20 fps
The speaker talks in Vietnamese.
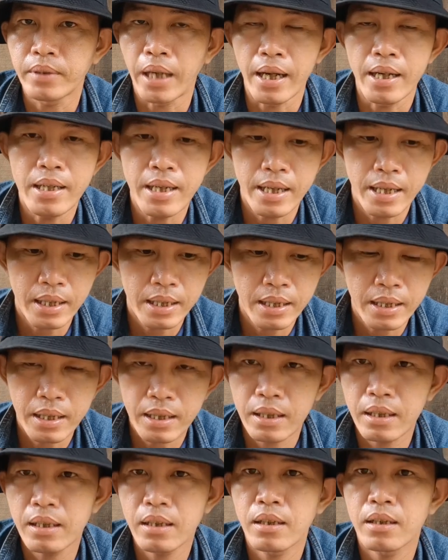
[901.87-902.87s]
tại vì
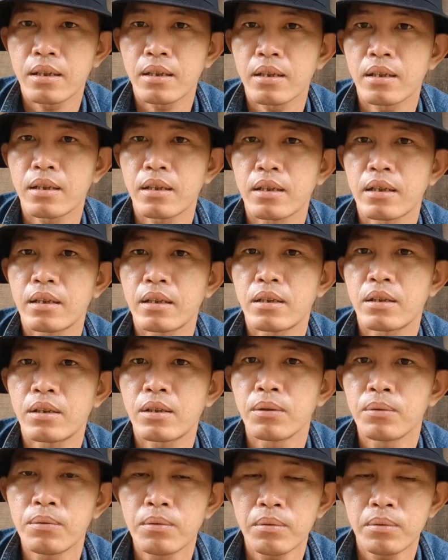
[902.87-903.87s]

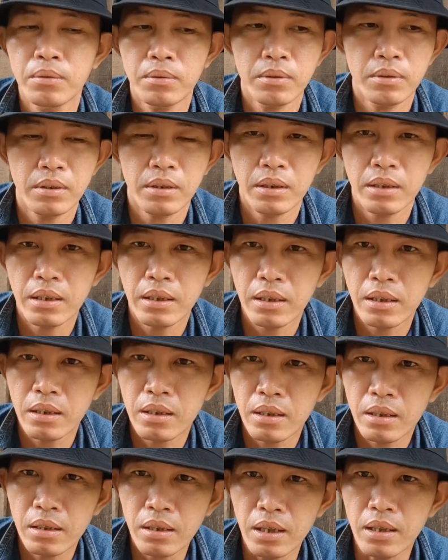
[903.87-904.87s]
chú
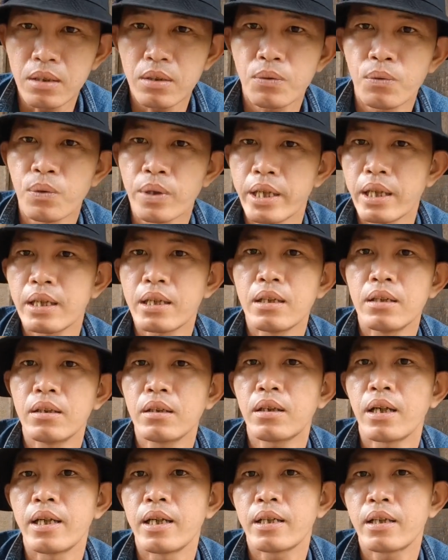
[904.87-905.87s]
tình nguyện
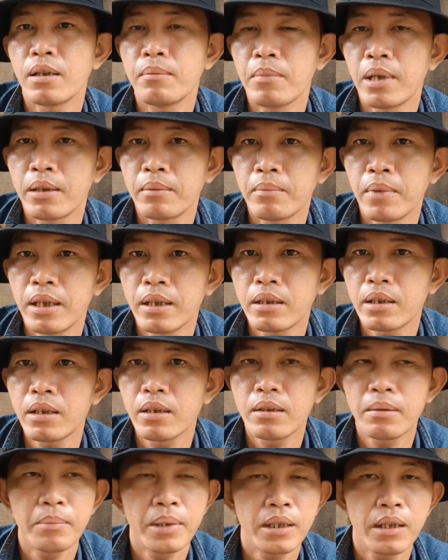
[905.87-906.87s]
đưa tiền cho mình mà
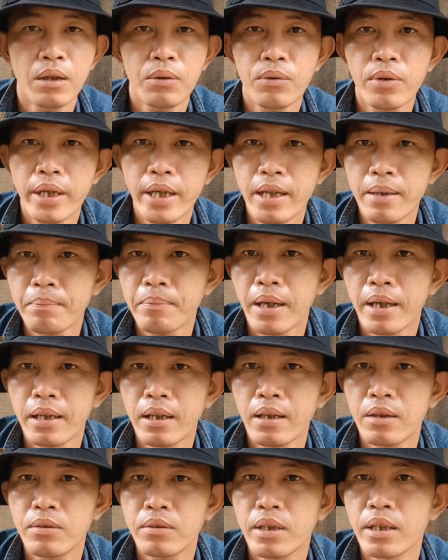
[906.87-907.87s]
chứ mình đâu có ép ai
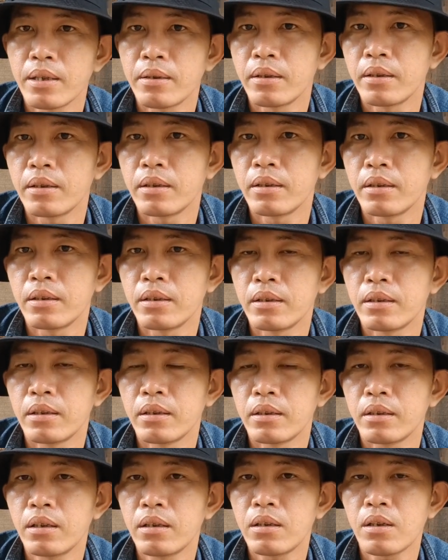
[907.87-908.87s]
đâu thì
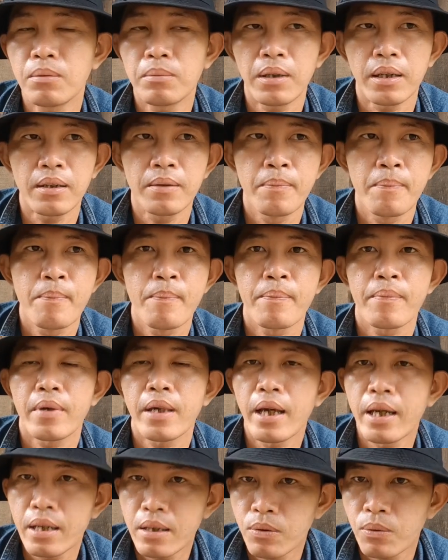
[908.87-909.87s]
nói chung là
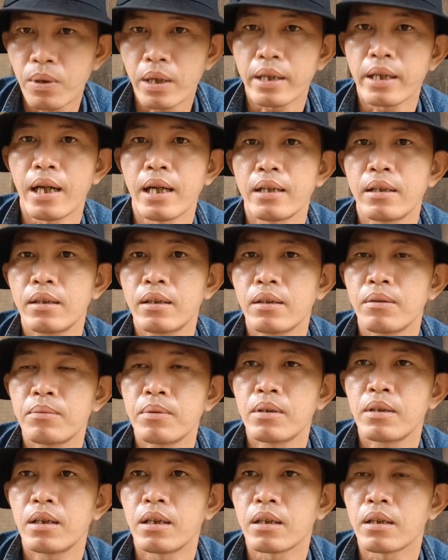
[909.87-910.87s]
thấy hoàn cảnh cũng
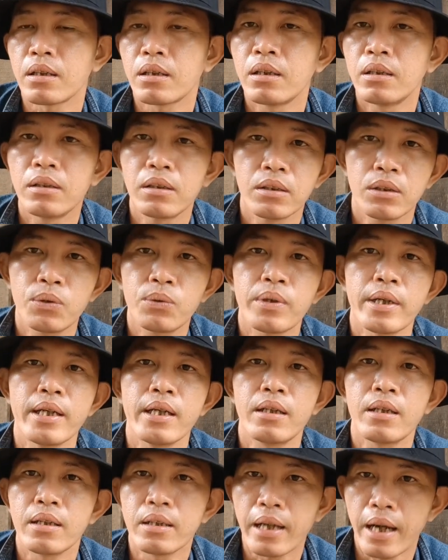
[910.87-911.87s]
như là thương chú
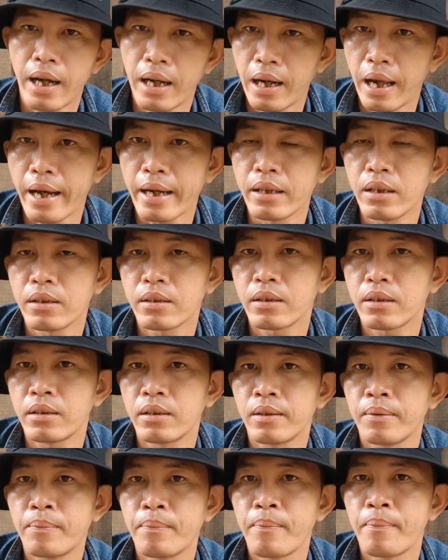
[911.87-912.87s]
nghĩa thì trả lại thôi
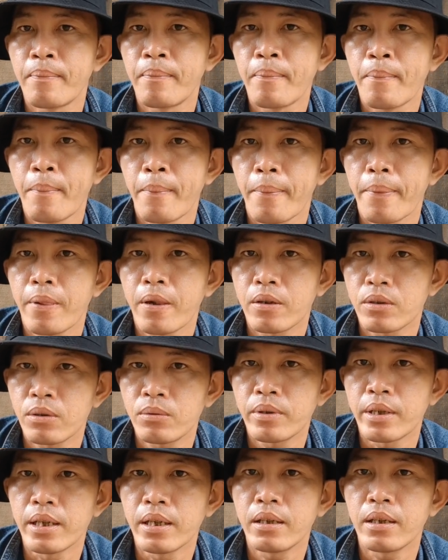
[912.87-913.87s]
cho
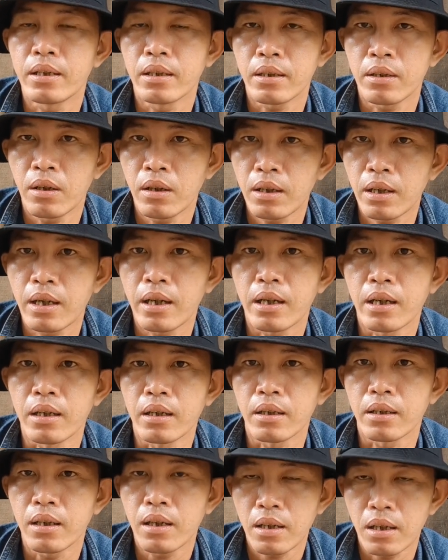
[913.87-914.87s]
chú nghĩa thì đó
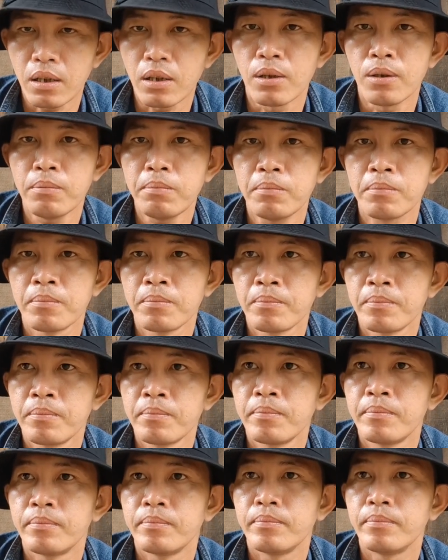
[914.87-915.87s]
là rất là tốt
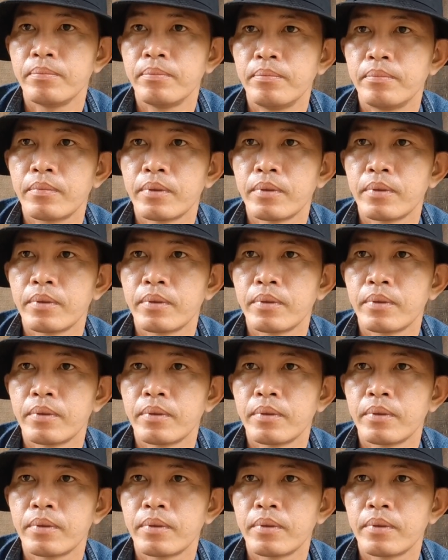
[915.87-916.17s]
ừ